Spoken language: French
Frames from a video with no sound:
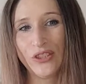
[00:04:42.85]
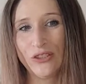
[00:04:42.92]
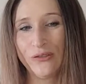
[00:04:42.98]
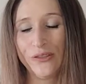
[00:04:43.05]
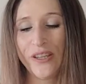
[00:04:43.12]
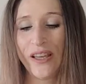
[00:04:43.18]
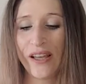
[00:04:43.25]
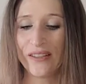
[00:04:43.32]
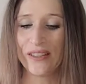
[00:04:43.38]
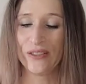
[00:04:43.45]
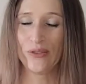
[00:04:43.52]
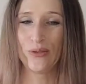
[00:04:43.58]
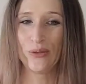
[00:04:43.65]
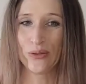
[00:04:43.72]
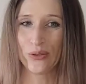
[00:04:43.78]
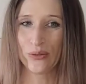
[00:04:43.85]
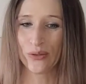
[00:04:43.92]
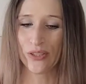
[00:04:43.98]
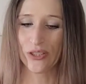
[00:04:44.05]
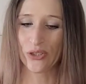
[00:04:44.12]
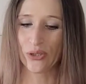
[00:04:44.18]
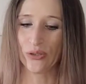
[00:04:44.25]
j'ai fait attention
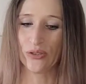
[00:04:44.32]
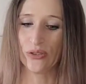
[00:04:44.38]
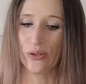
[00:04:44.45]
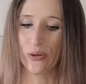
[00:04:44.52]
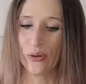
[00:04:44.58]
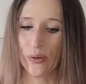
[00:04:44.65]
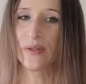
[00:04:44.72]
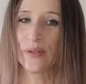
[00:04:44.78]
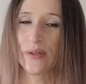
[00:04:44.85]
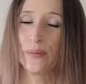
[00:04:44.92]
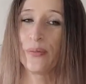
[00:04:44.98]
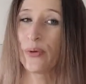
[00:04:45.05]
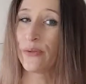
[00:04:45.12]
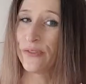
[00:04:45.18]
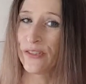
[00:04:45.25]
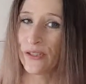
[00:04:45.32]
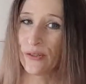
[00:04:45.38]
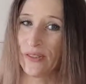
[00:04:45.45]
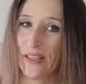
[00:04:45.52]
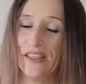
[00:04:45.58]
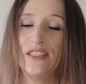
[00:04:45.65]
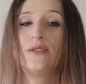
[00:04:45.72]
sur des choses comme
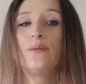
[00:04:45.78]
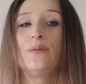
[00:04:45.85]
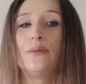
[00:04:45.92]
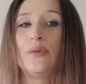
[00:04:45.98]
professionnalisme,